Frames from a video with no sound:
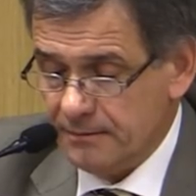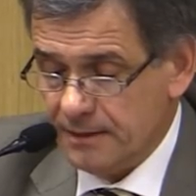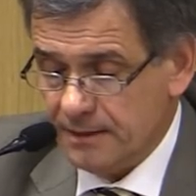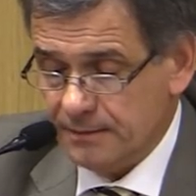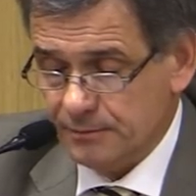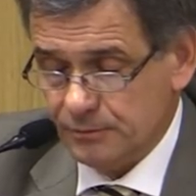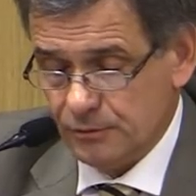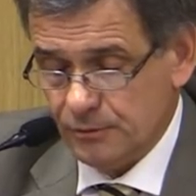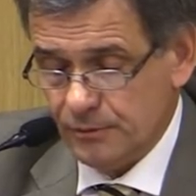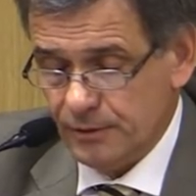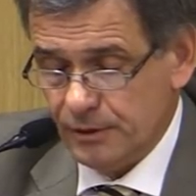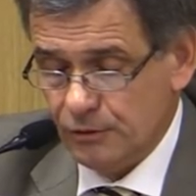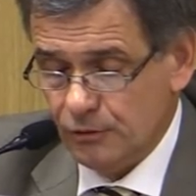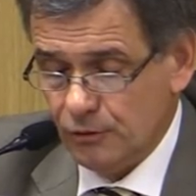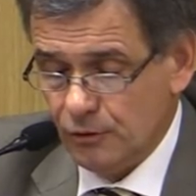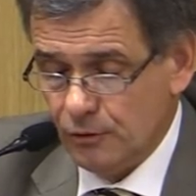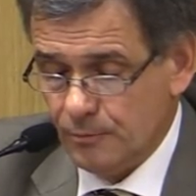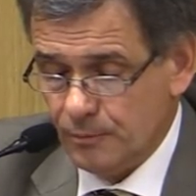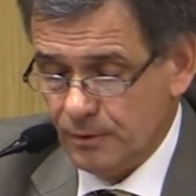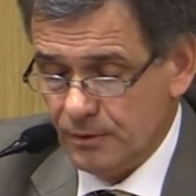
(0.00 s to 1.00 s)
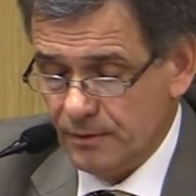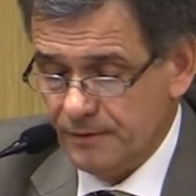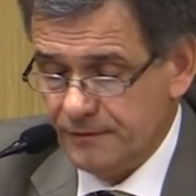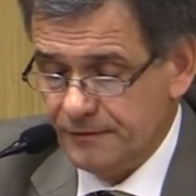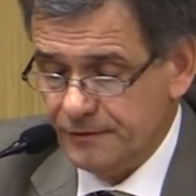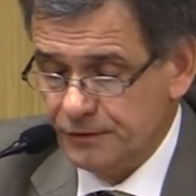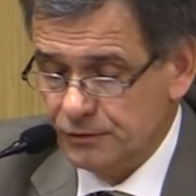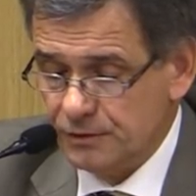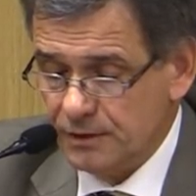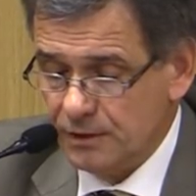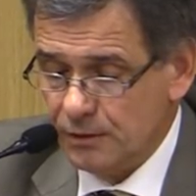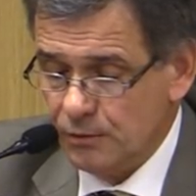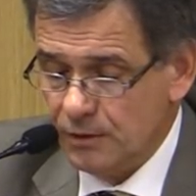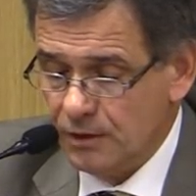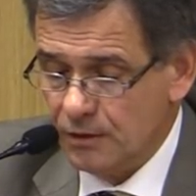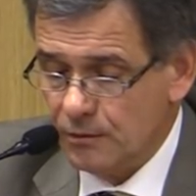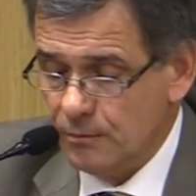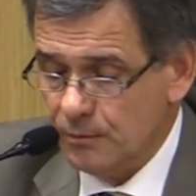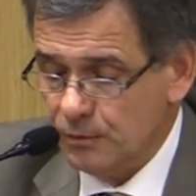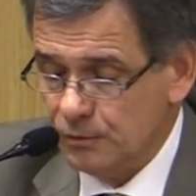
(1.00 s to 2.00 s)
absolviéndolo por el beneficio de la
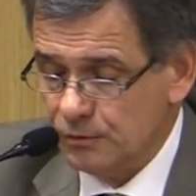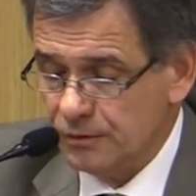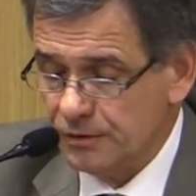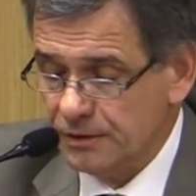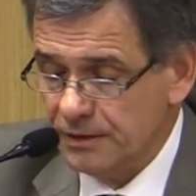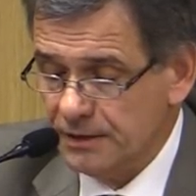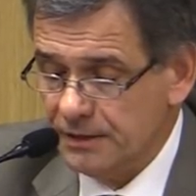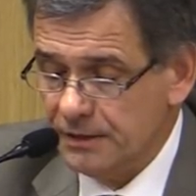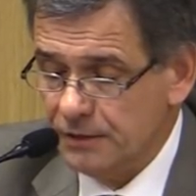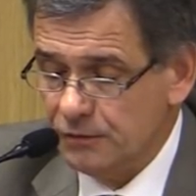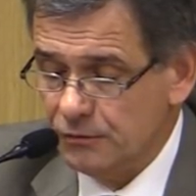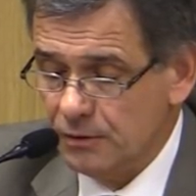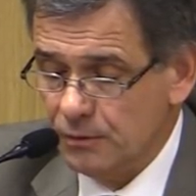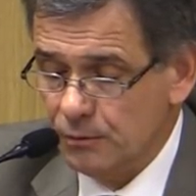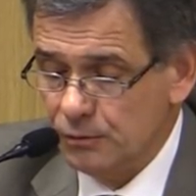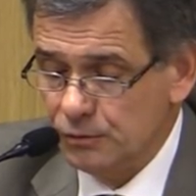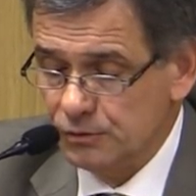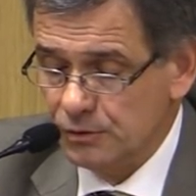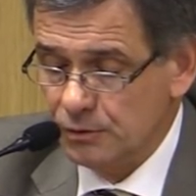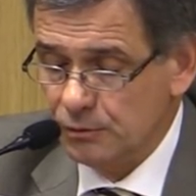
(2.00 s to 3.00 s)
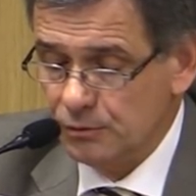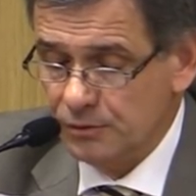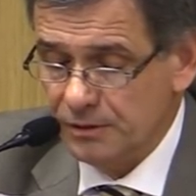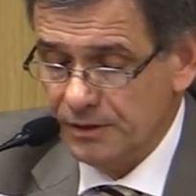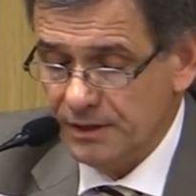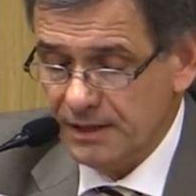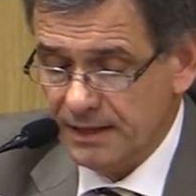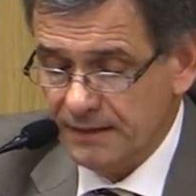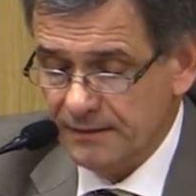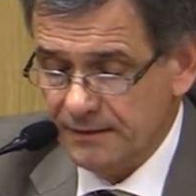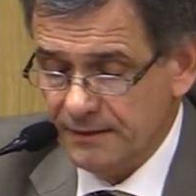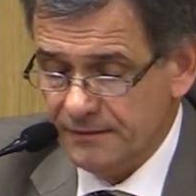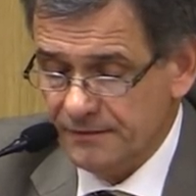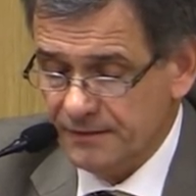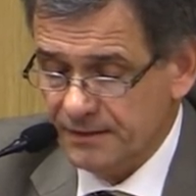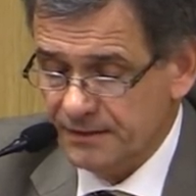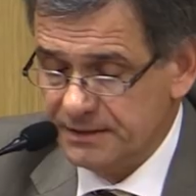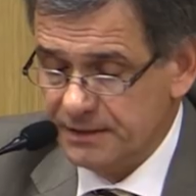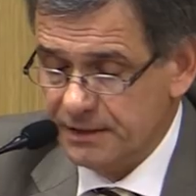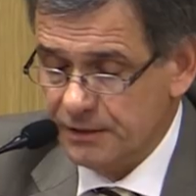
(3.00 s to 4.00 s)
duda como autor del delito de abuso de autoridad y
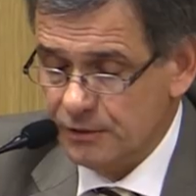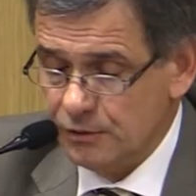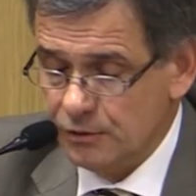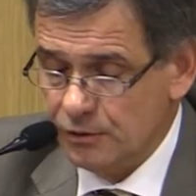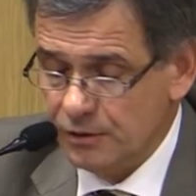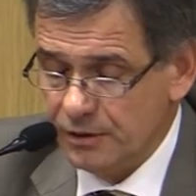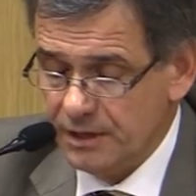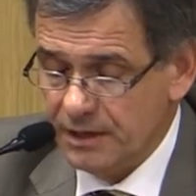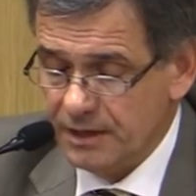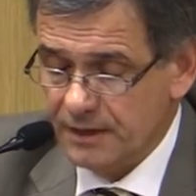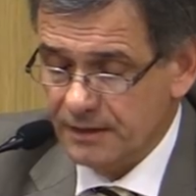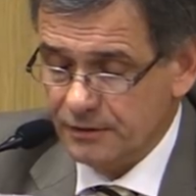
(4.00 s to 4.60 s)
falsedad ideológica,